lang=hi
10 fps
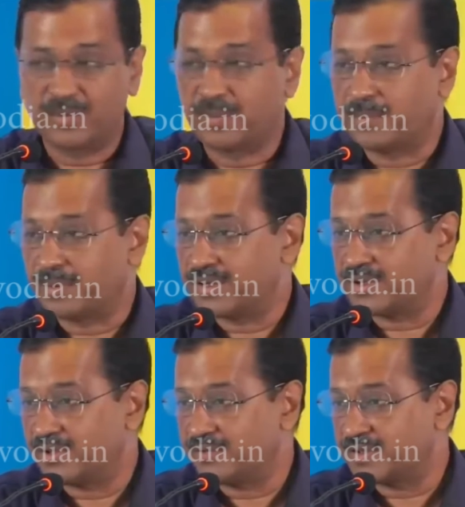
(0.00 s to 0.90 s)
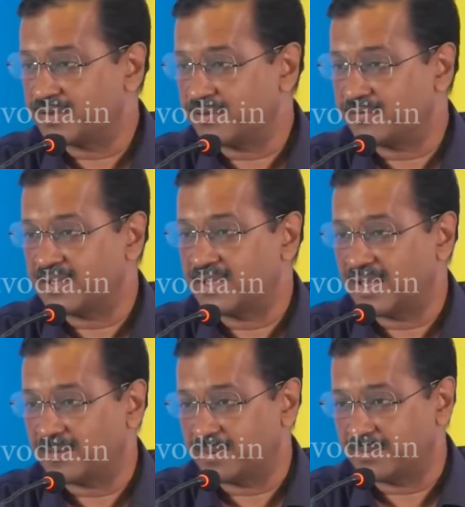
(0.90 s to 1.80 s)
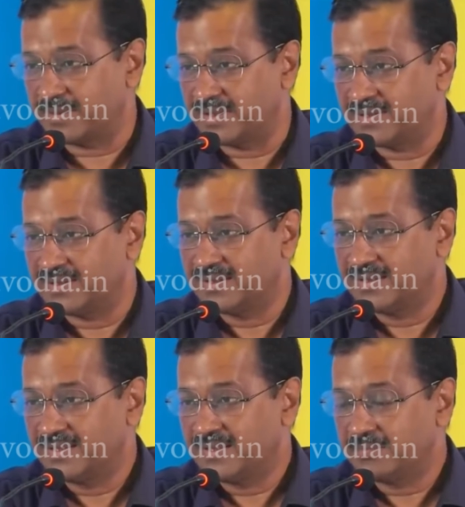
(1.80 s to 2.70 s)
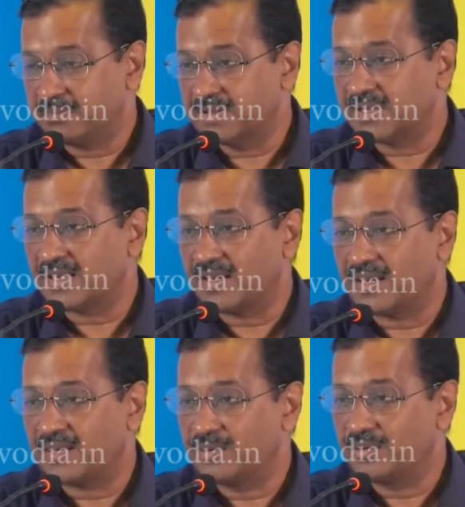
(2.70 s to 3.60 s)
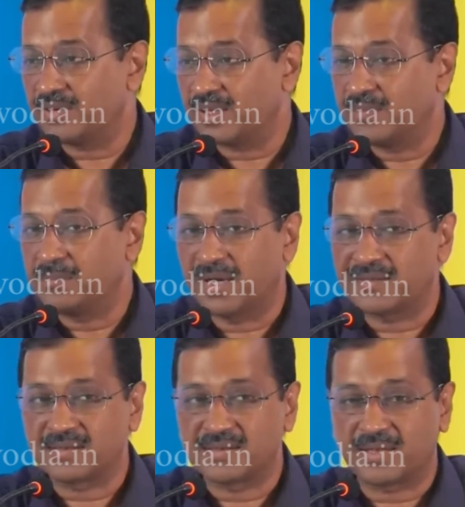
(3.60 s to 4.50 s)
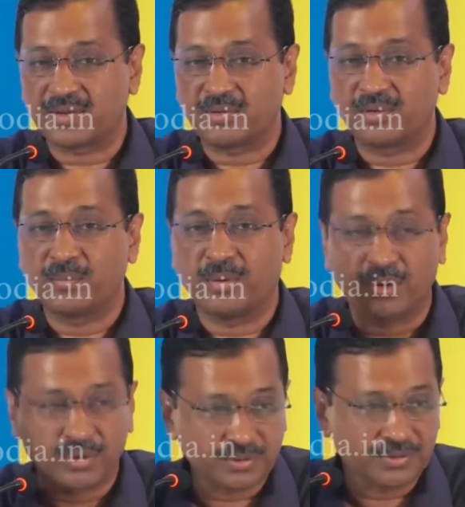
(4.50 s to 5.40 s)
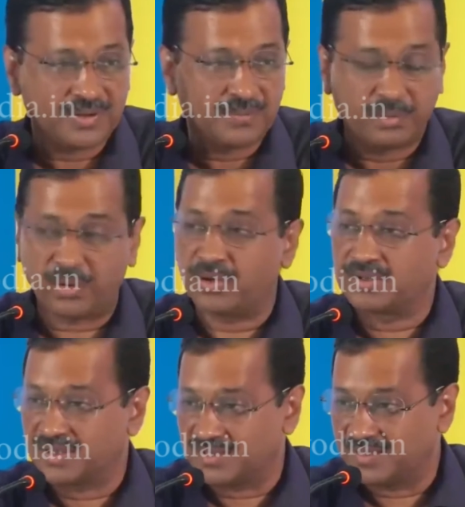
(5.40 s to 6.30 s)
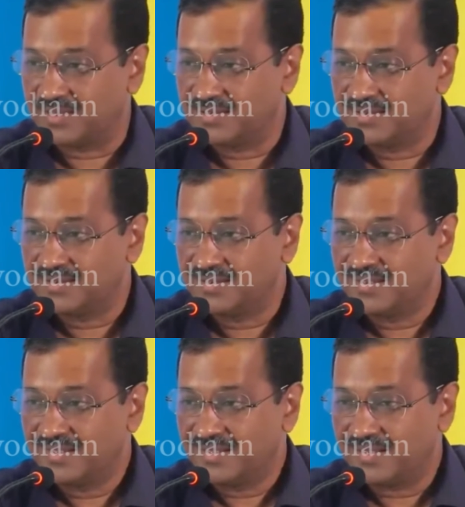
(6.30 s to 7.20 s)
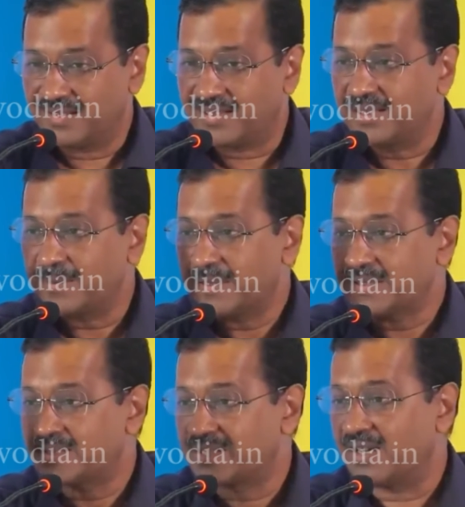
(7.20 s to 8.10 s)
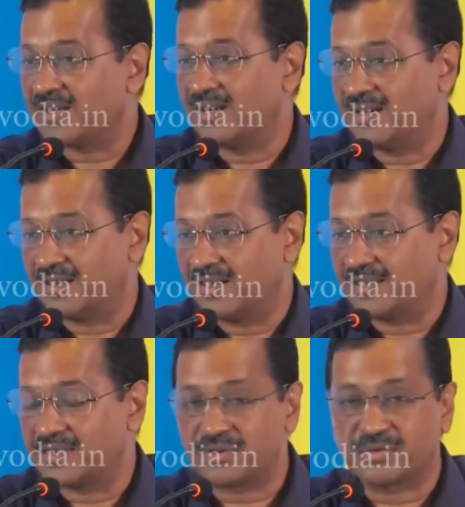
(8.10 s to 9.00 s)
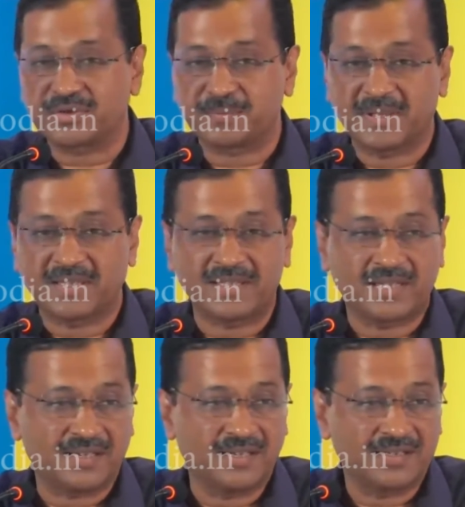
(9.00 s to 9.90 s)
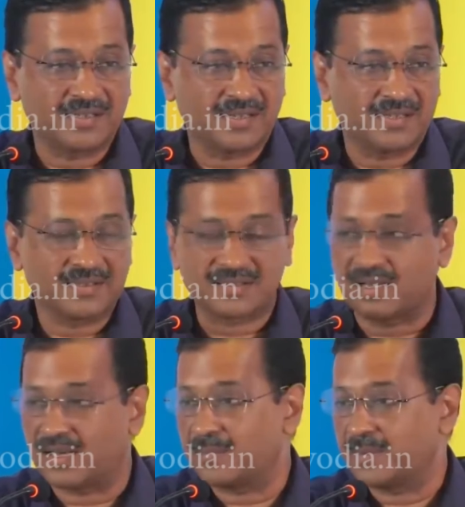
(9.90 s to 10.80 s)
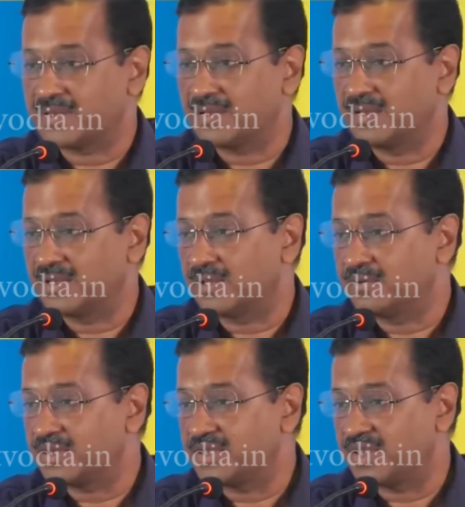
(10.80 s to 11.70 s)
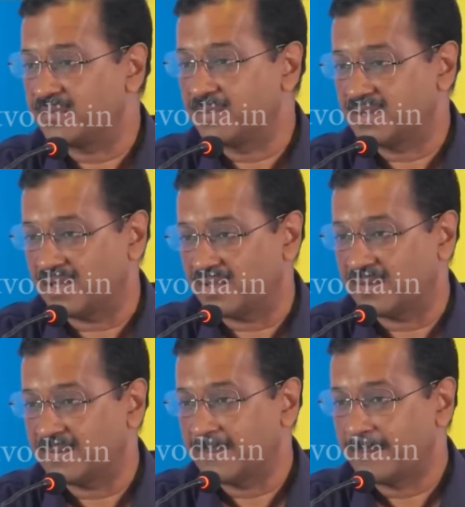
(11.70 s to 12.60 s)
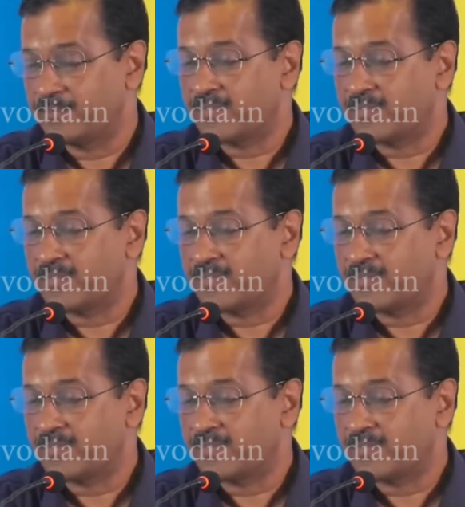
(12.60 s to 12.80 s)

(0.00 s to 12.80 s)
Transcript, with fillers: एंड अ पॉपुलेशन ऑफ जस्ट फिफ्टीन लाख पीपल पंद्रह लाख लोगों के लिए बाईस हज़ार करोड़ बहुत होते हैं बहुत ज़्यादा लेकिन ये पैसा जा कहाँ रहा है किसी को पता नहीं है कहाँ जा रहा है ये सारा पैसा नेताओं की जेब में जा रहा है